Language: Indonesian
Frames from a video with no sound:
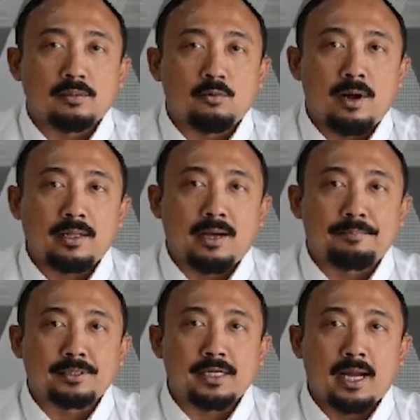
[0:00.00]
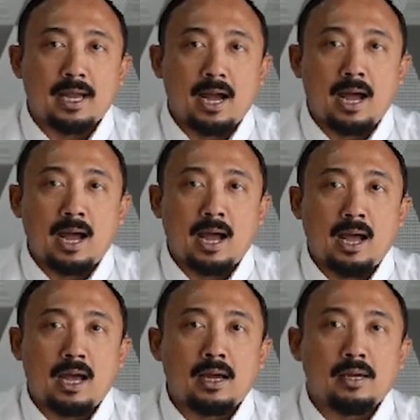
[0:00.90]
semuanya
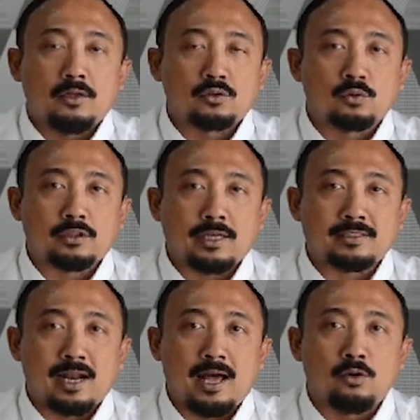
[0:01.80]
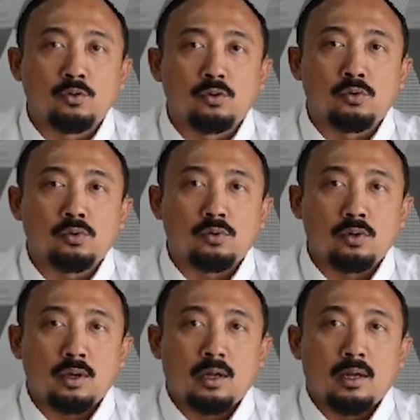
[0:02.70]
berjaya, sukses selalu,
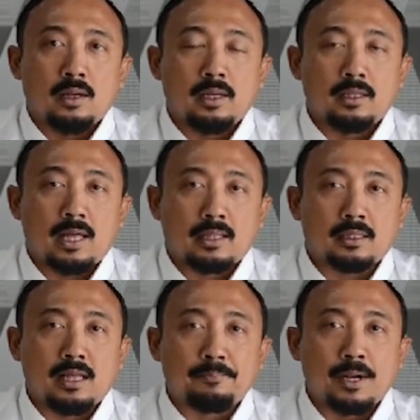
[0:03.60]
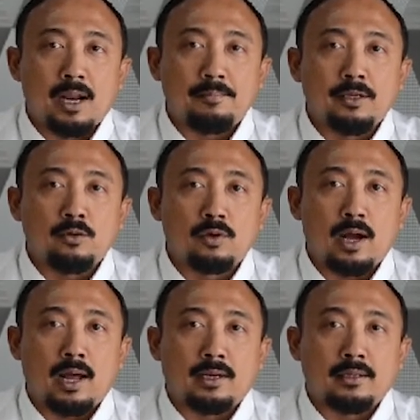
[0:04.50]
kita tetap dalam
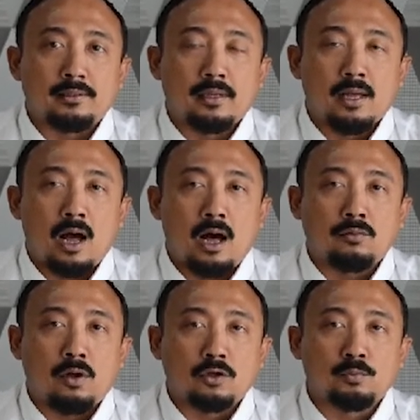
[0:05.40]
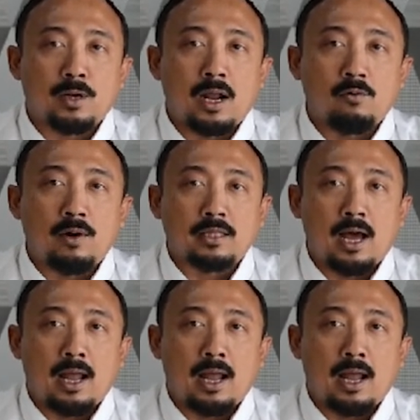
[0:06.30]
lindungan Allah Subhanahu wa